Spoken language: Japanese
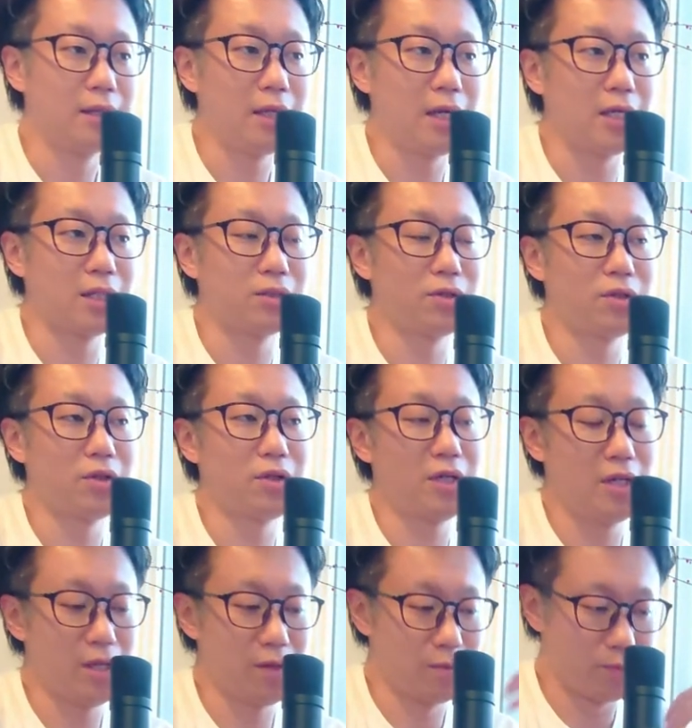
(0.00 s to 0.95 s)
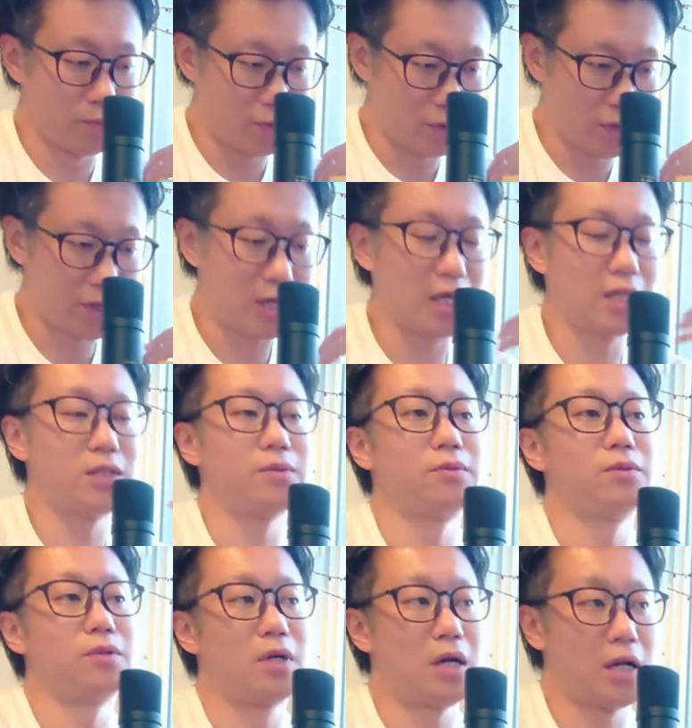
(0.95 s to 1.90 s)
でそういう時にもう一回自
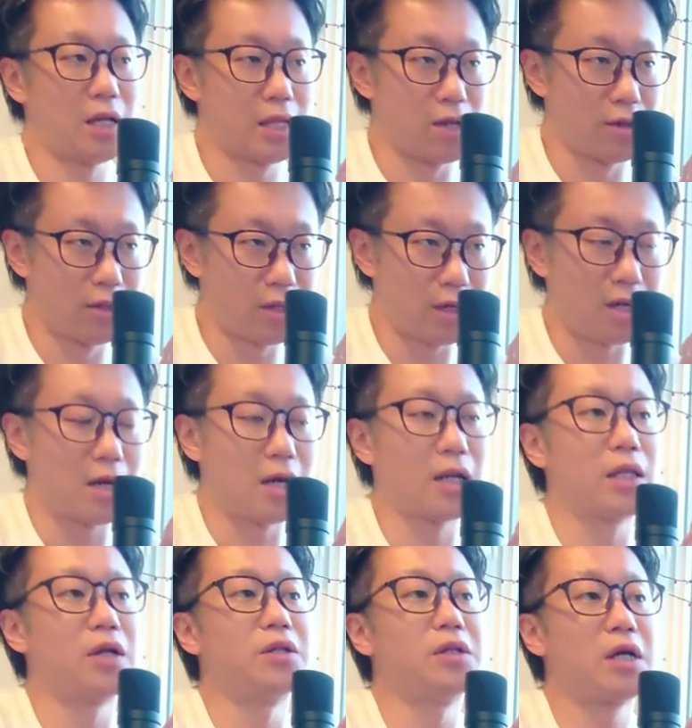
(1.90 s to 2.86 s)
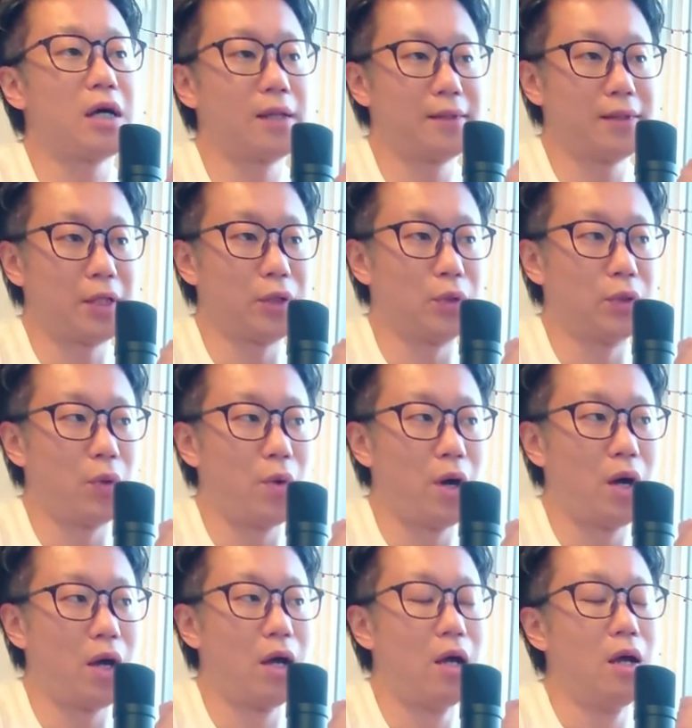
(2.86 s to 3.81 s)
分の体の中体の中っていうの
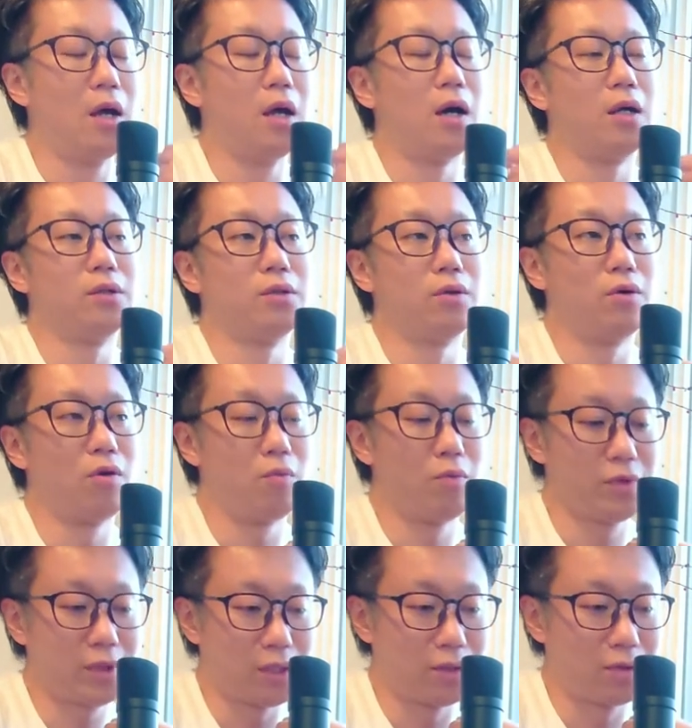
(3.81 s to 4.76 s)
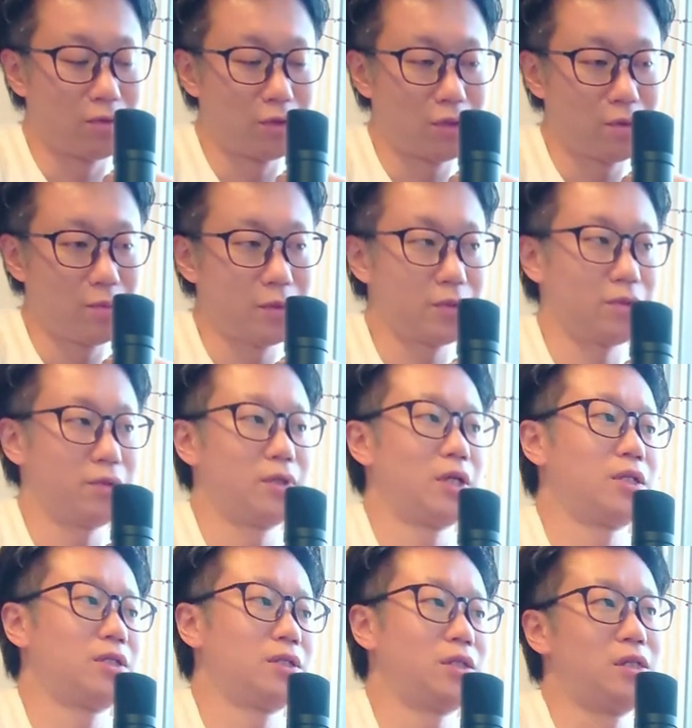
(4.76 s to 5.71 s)
はあの思ってることもそう
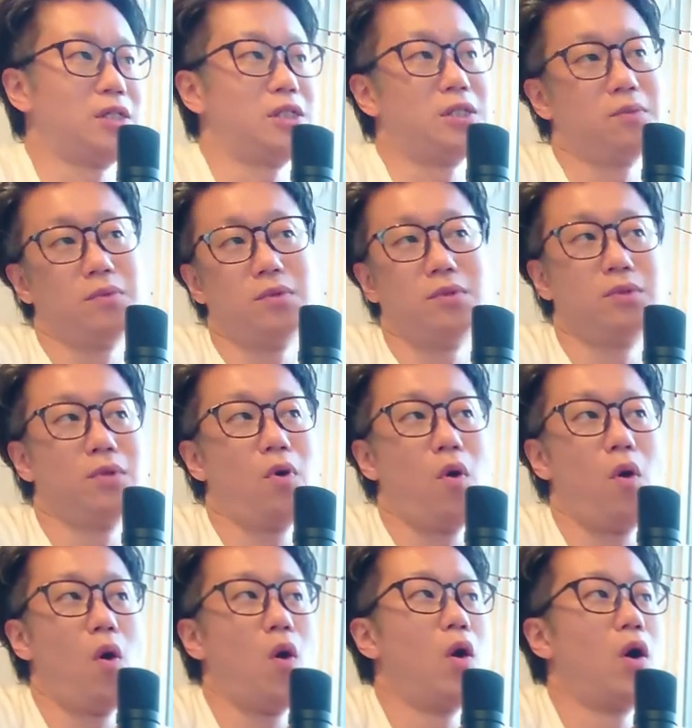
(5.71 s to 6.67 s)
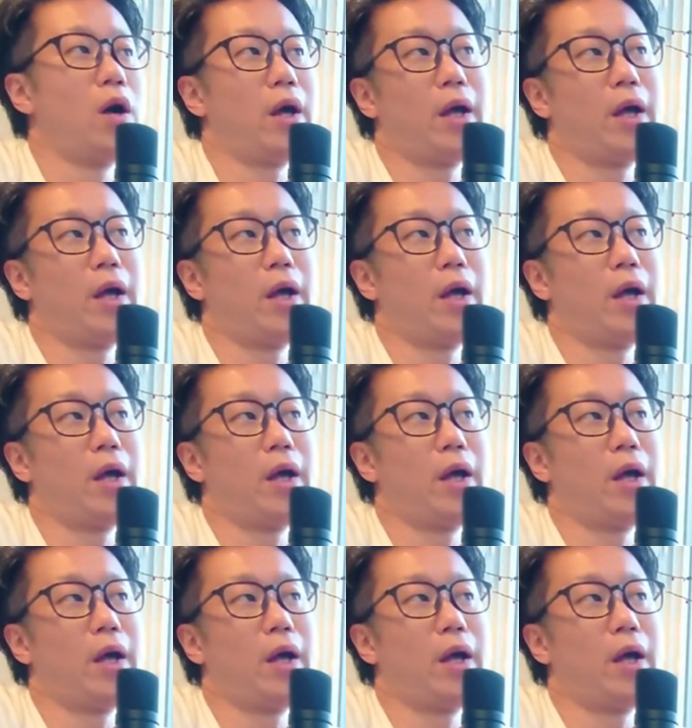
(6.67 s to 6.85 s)
だし自分の、